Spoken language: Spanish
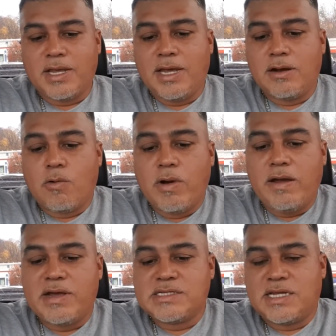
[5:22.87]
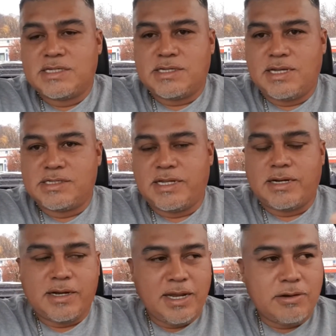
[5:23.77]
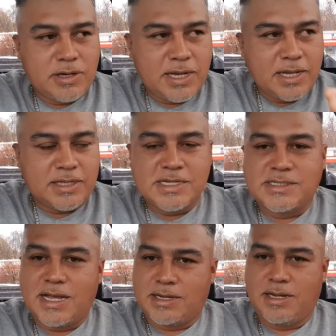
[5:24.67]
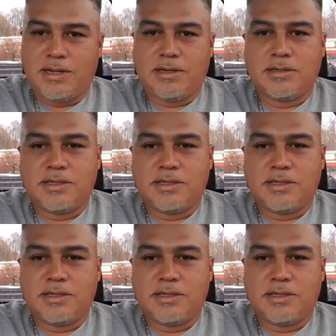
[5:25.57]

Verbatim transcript: El jueves es ese ring con la llanta hasta aquí.